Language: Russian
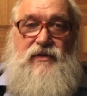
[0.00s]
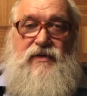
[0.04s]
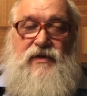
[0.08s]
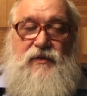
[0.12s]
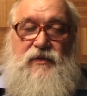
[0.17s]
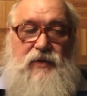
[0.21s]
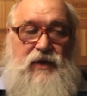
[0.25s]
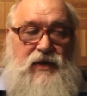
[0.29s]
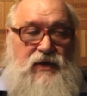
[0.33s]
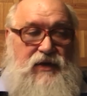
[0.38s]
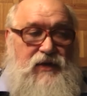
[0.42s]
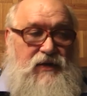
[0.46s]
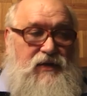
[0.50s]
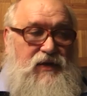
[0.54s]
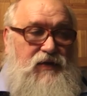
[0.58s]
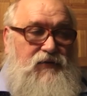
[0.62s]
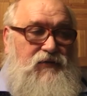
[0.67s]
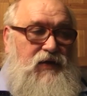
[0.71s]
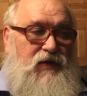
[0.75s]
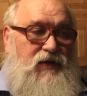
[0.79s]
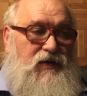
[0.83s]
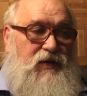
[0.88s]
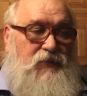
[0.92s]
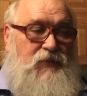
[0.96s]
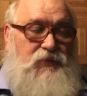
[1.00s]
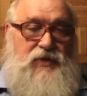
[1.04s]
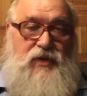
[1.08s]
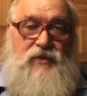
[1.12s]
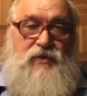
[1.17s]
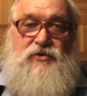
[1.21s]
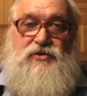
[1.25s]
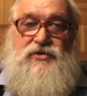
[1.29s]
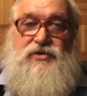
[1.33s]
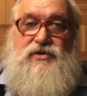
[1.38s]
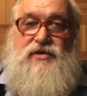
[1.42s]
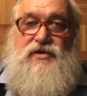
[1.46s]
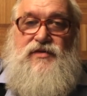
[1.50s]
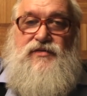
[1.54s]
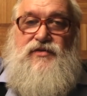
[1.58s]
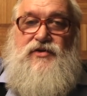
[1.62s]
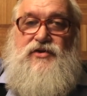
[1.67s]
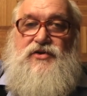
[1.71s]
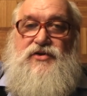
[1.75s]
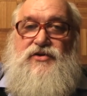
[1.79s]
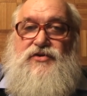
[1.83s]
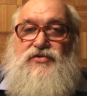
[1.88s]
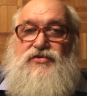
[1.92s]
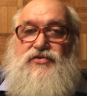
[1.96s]
электромагнитная волна, потому что
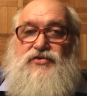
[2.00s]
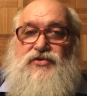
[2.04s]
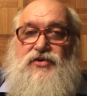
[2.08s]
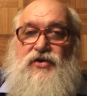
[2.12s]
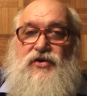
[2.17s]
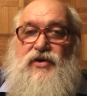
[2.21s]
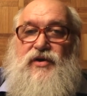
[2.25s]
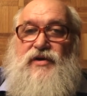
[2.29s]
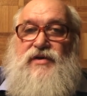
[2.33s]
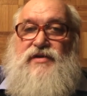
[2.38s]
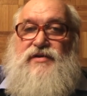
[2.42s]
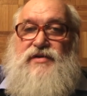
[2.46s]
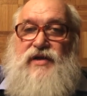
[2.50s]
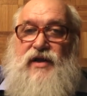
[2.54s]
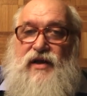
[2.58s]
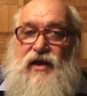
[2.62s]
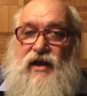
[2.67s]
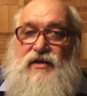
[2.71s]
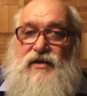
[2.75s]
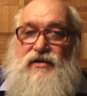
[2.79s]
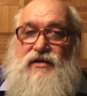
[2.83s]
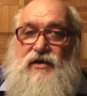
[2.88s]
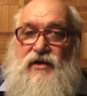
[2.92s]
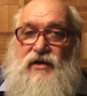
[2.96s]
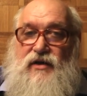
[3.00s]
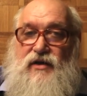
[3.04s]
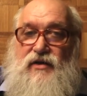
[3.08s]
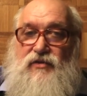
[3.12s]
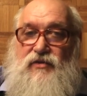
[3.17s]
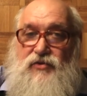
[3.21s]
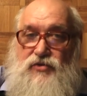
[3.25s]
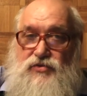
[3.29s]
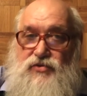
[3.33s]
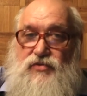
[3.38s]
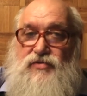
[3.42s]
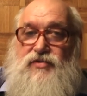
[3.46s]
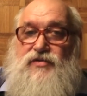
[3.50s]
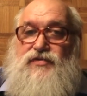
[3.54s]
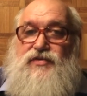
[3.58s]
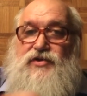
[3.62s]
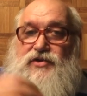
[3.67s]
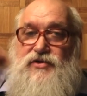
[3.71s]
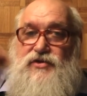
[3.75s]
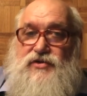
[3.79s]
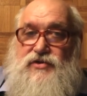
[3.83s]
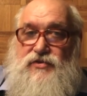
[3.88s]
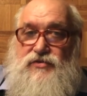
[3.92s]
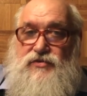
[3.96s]
движется ускоренный заряд. Вот он
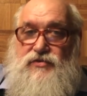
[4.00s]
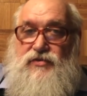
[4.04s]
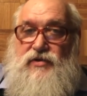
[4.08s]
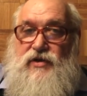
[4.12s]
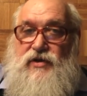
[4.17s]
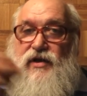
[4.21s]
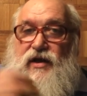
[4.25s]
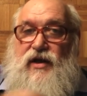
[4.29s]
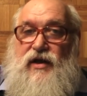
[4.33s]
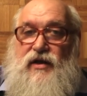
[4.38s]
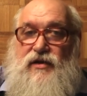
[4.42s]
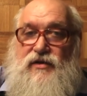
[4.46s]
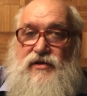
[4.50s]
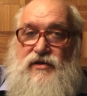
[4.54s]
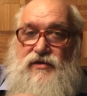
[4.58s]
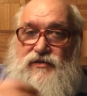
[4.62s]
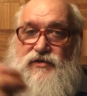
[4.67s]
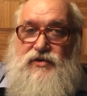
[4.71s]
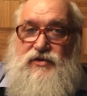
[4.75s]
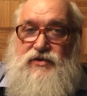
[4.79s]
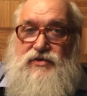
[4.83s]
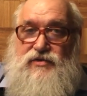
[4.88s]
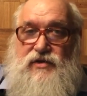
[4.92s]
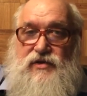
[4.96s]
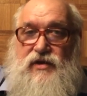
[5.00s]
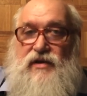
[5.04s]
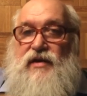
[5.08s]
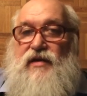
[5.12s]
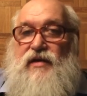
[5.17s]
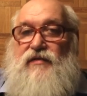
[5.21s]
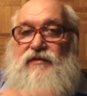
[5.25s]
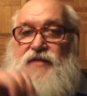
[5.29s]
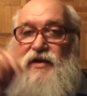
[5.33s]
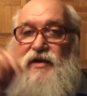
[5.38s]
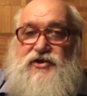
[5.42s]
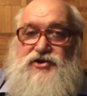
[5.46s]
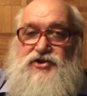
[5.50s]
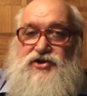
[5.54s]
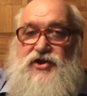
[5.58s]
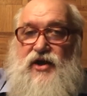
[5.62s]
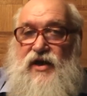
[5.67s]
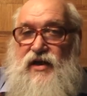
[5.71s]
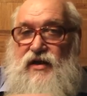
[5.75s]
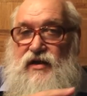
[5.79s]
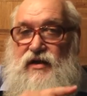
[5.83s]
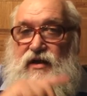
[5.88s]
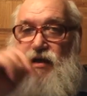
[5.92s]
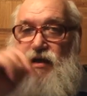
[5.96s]
движется, ну, линейно движется, или там
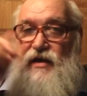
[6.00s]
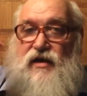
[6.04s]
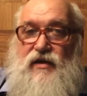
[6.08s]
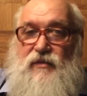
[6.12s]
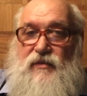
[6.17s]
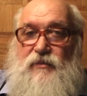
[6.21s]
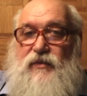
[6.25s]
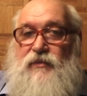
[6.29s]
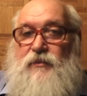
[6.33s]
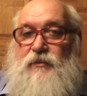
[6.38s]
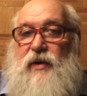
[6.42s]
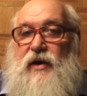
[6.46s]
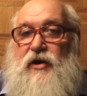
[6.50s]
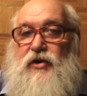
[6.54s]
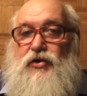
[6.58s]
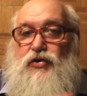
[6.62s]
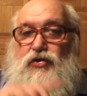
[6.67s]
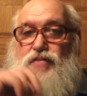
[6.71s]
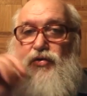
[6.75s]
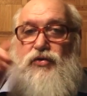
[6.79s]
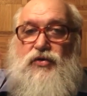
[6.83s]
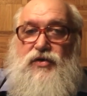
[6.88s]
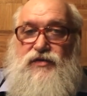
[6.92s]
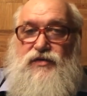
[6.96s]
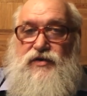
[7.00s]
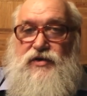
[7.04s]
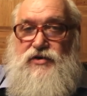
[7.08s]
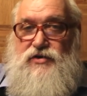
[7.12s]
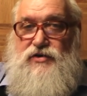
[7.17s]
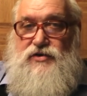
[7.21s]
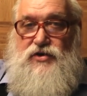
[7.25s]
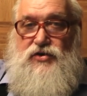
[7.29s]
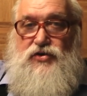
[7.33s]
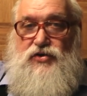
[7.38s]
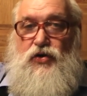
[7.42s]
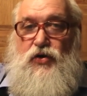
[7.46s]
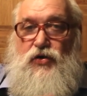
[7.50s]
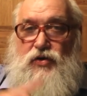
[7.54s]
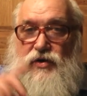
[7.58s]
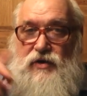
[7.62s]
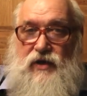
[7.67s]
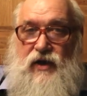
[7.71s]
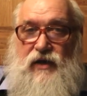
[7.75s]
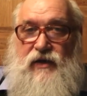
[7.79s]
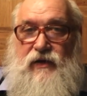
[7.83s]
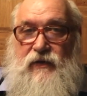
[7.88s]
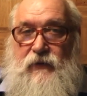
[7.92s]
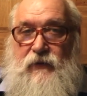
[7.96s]
вращает, по, по кругу движется ток,
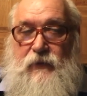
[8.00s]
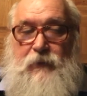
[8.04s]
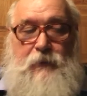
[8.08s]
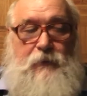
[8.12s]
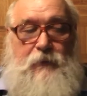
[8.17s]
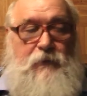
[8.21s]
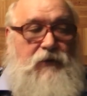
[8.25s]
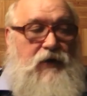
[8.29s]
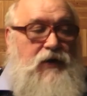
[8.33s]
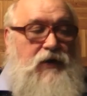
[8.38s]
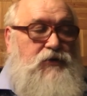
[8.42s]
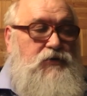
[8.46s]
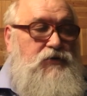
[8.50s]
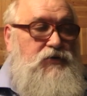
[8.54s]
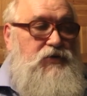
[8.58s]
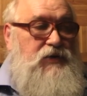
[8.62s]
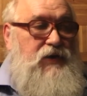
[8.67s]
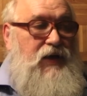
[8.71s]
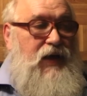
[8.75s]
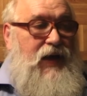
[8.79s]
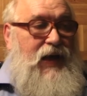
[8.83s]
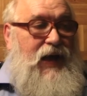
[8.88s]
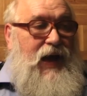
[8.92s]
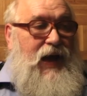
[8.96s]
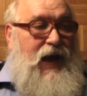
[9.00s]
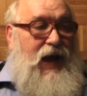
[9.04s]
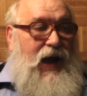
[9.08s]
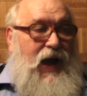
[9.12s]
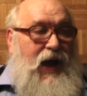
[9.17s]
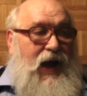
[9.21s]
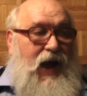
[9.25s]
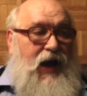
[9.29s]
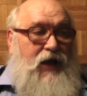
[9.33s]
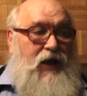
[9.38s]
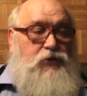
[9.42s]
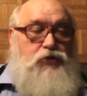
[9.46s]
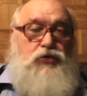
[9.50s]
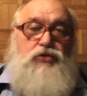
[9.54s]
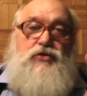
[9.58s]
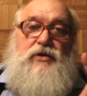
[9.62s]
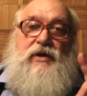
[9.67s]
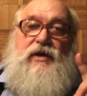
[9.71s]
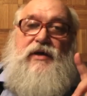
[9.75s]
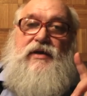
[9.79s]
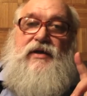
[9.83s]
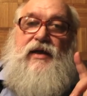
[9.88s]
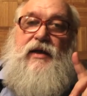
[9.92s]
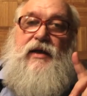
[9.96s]
да, катушки. А тут,
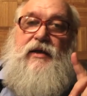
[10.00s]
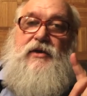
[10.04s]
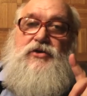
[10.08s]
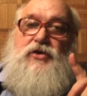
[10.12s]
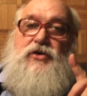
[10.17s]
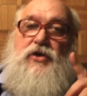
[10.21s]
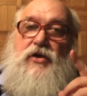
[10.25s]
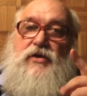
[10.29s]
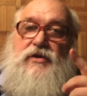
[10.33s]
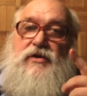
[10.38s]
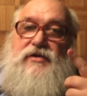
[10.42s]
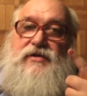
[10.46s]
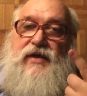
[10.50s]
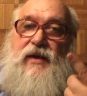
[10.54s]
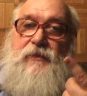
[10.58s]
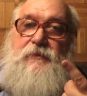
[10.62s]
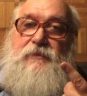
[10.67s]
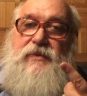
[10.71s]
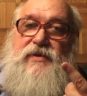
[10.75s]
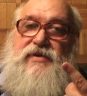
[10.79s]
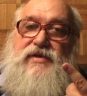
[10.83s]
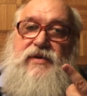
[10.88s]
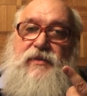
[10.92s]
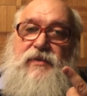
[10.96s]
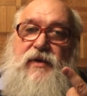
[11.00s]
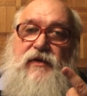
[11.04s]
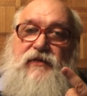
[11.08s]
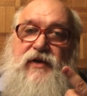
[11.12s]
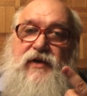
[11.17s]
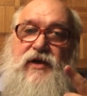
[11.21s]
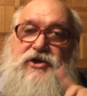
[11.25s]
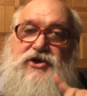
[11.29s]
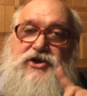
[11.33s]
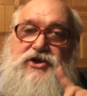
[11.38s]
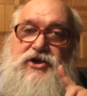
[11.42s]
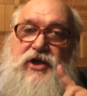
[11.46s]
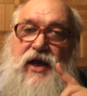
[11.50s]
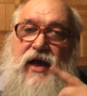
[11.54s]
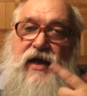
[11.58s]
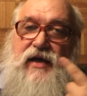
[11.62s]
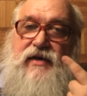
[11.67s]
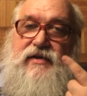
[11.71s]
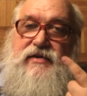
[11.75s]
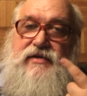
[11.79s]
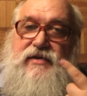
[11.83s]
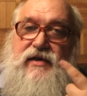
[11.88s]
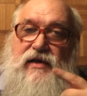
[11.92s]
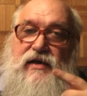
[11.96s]
говорит, электрон сам по себе
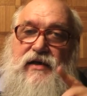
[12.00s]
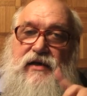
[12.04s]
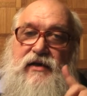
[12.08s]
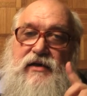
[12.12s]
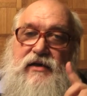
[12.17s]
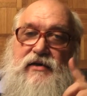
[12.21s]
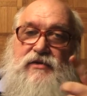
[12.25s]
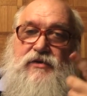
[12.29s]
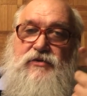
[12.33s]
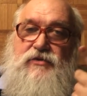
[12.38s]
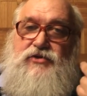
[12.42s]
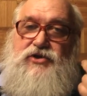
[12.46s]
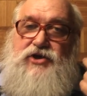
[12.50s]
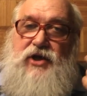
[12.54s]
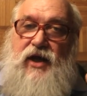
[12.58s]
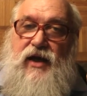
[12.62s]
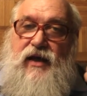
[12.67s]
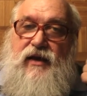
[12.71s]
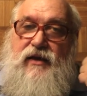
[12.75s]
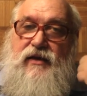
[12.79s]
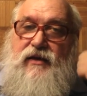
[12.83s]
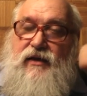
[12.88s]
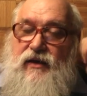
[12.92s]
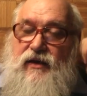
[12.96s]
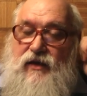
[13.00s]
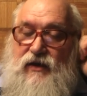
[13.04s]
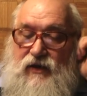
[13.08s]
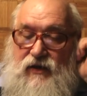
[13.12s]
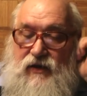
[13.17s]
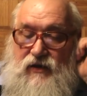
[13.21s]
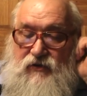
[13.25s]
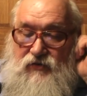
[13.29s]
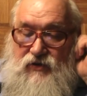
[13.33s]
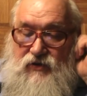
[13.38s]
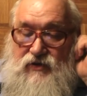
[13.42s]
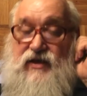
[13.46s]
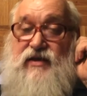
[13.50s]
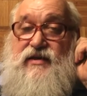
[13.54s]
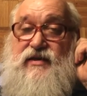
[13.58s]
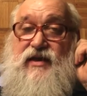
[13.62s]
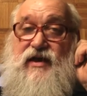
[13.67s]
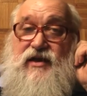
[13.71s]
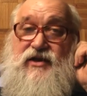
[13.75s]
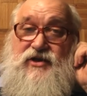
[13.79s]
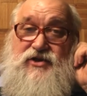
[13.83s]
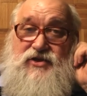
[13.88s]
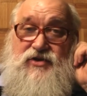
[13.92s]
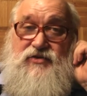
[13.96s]
вращается и излучает. Вот это,
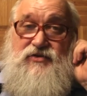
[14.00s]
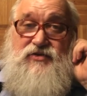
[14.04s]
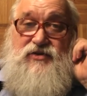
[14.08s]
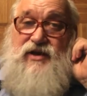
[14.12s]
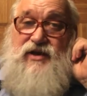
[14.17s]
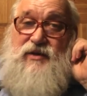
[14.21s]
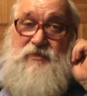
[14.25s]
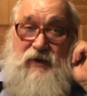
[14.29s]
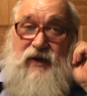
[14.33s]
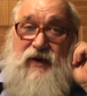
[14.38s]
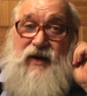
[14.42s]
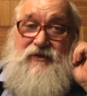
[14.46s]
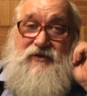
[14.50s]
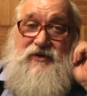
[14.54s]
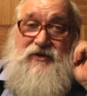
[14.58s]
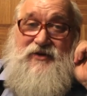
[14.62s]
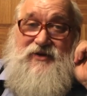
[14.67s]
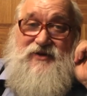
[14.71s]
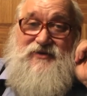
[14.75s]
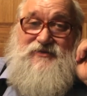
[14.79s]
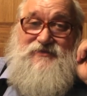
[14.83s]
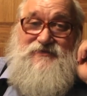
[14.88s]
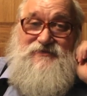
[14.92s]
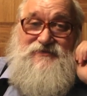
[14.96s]
конечно, вот неправильно.